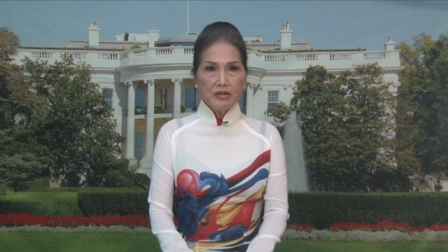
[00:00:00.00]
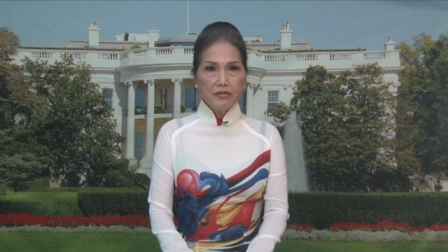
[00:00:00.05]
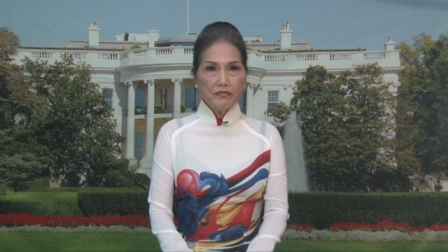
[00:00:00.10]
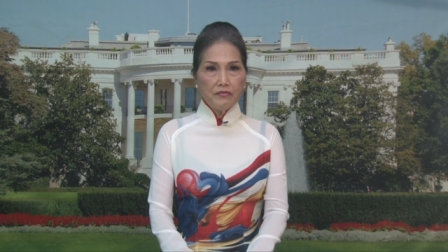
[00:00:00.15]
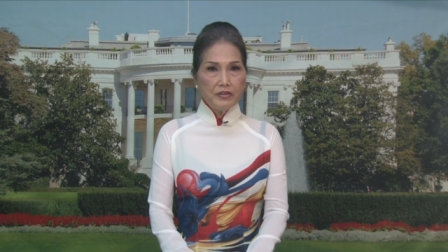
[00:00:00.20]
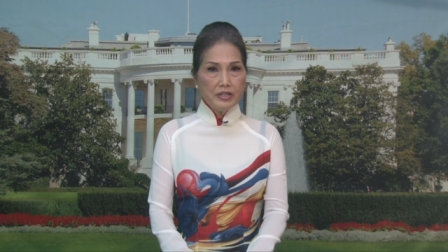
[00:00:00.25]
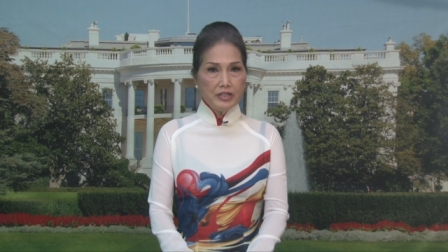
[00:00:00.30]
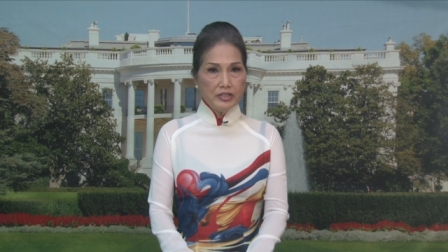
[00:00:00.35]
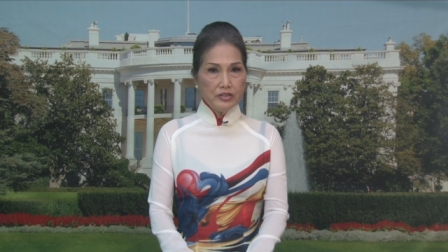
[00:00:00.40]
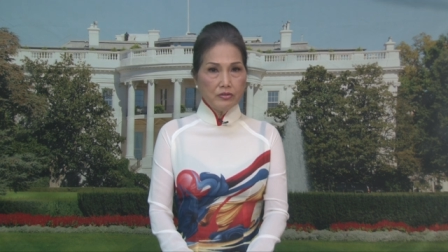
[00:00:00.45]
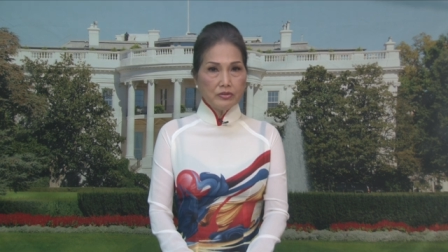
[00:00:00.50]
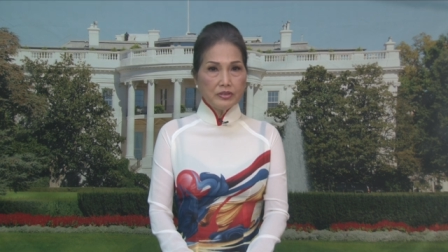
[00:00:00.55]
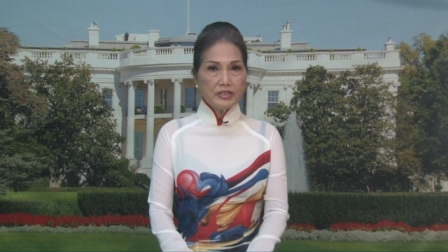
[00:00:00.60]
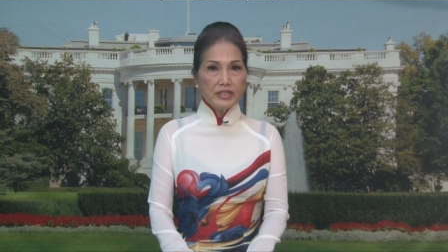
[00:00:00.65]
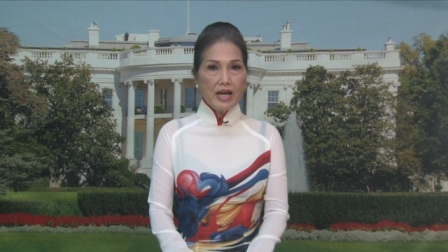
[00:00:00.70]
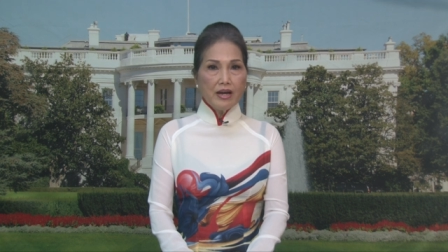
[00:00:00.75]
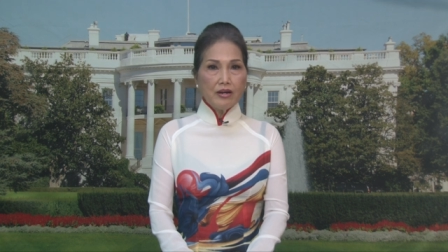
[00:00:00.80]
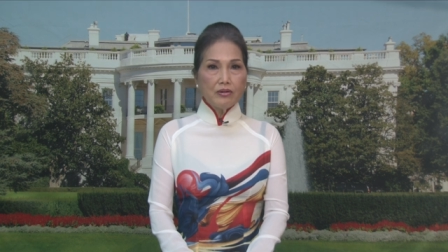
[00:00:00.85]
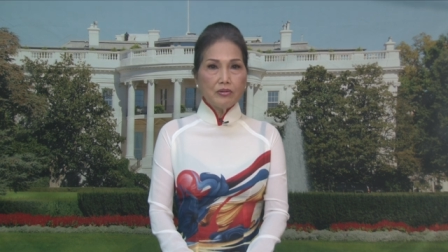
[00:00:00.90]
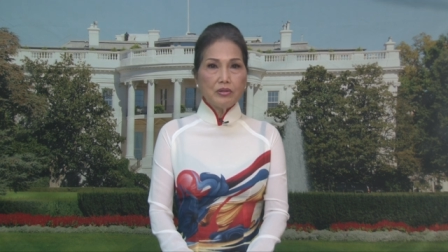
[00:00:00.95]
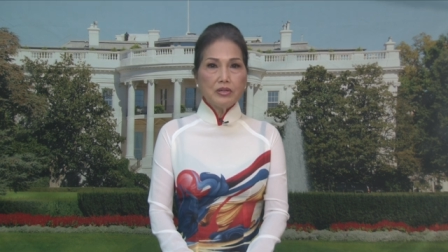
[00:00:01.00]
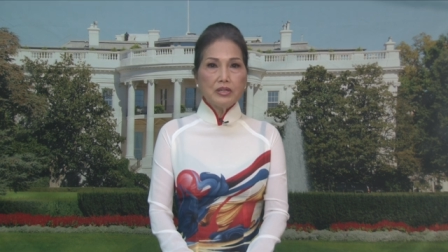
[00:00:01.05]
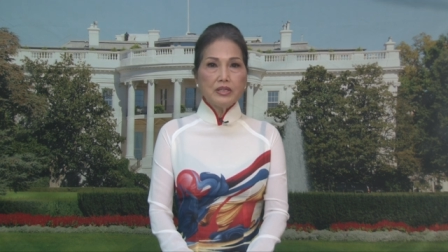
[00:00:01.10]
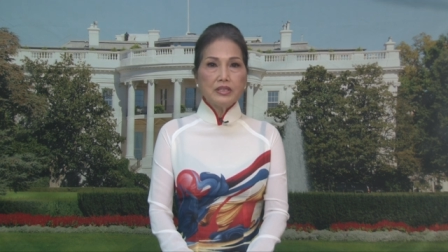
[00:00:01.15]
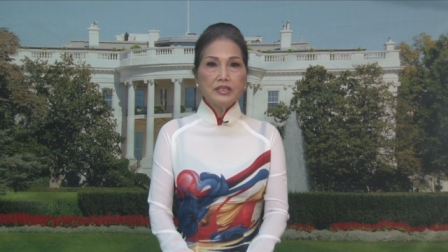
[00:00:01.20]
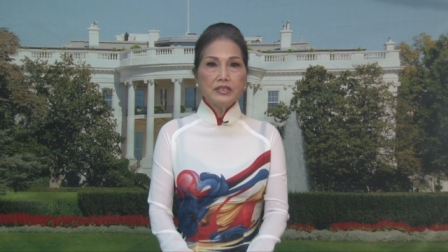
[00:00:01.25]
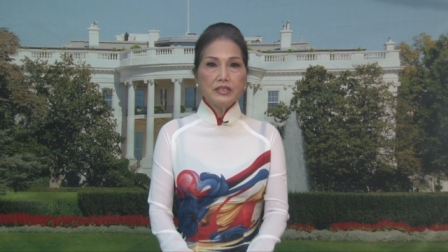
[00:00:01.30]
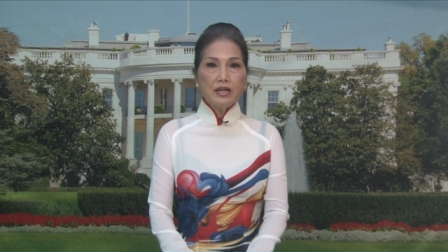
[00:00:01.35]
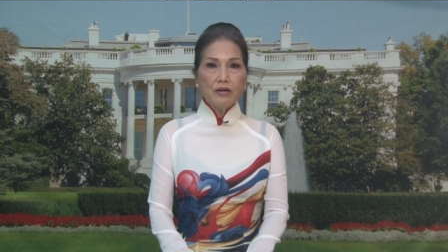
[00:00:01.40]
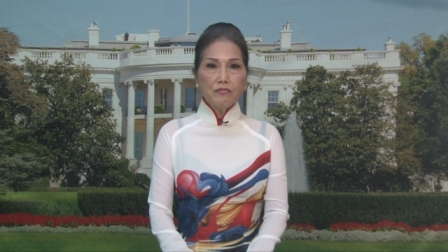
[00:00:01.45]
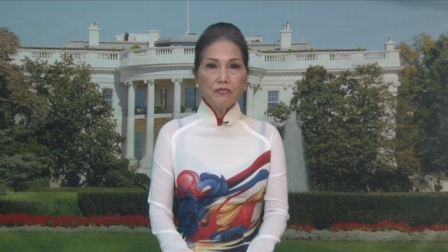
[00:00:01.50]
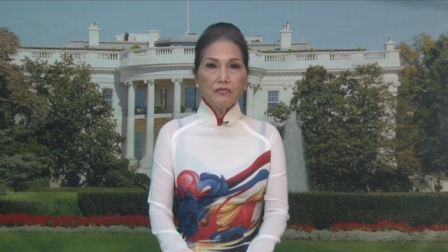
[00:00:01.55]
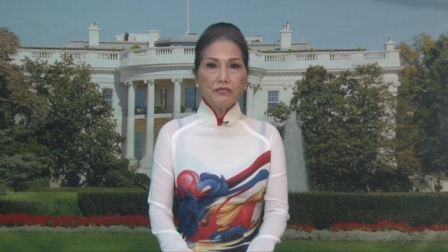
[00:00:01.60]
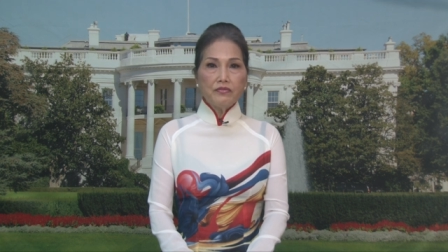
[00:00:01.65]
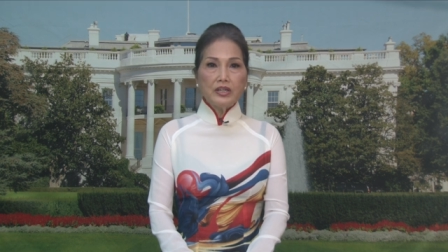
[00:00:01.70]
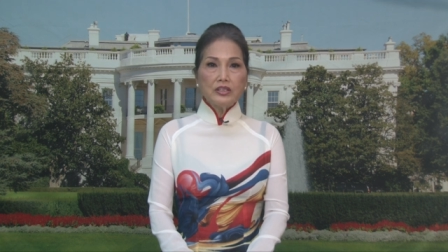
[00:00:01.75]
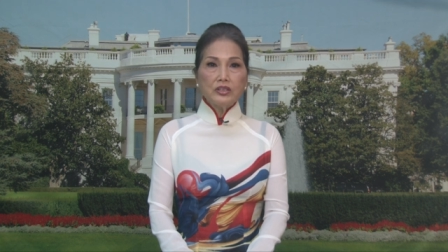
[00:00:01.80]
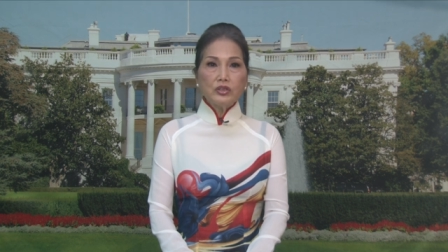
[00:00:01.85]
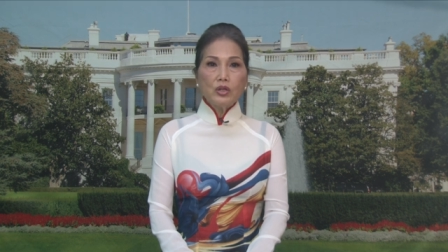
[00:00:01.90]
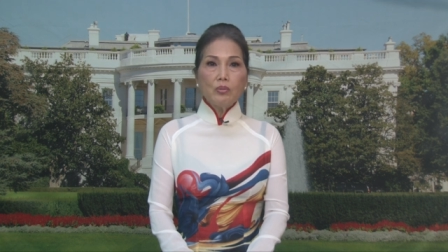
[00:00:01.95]
vì dù sao sống
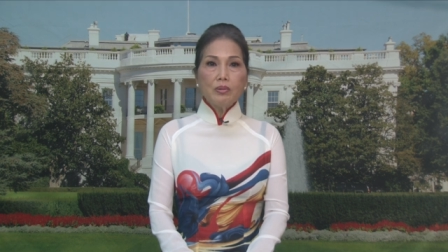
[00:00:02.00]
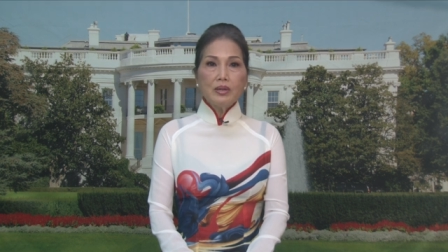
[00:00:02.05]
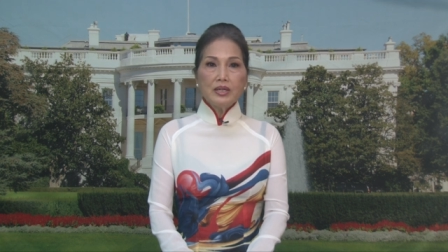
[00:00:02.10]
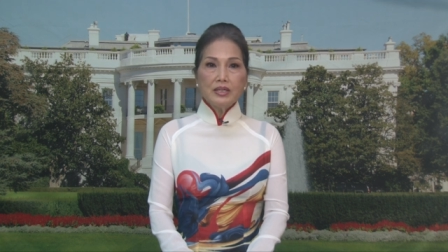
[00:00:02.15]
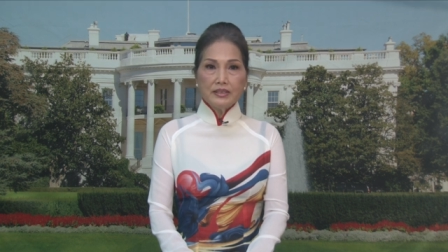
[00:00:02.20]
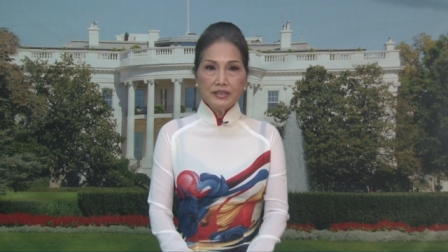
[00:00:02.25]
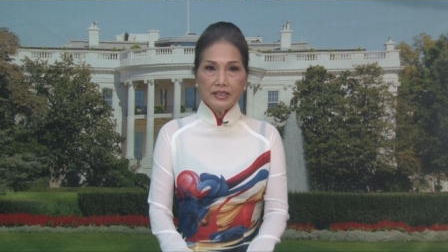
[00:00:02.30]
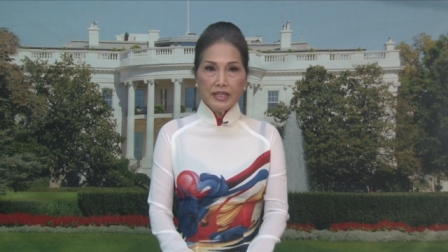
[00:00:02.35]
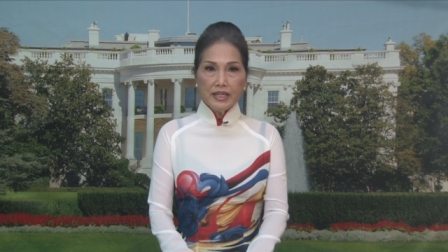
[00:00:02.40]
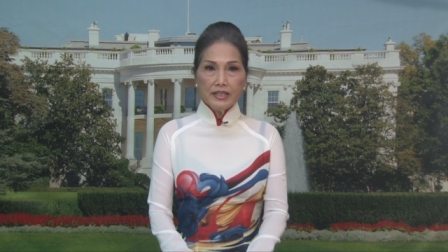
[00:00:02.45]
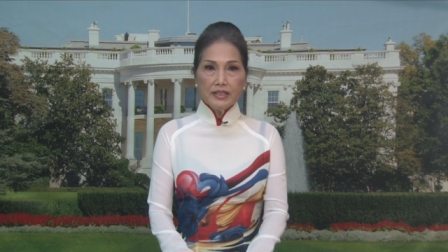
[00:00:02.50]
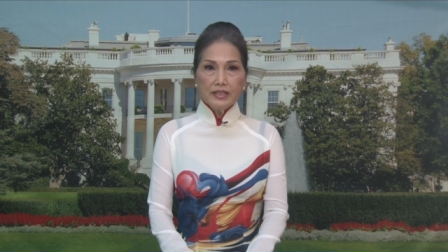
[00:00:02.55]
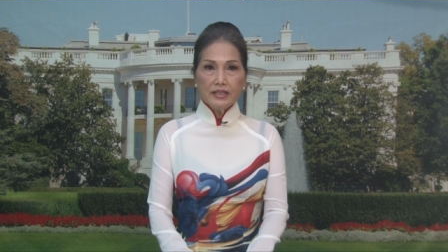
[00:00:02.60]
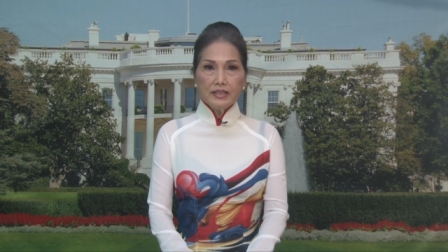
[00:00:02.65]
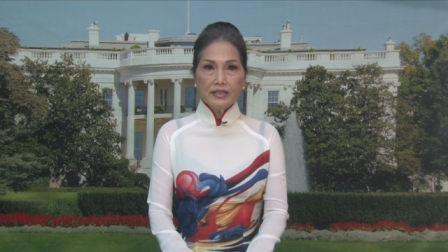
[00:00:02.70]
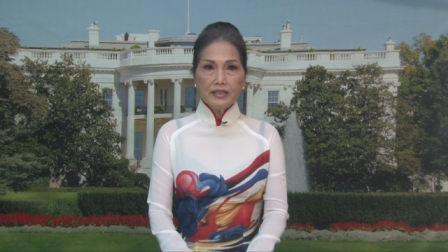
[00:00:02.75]
vẫn tốt hơn chết.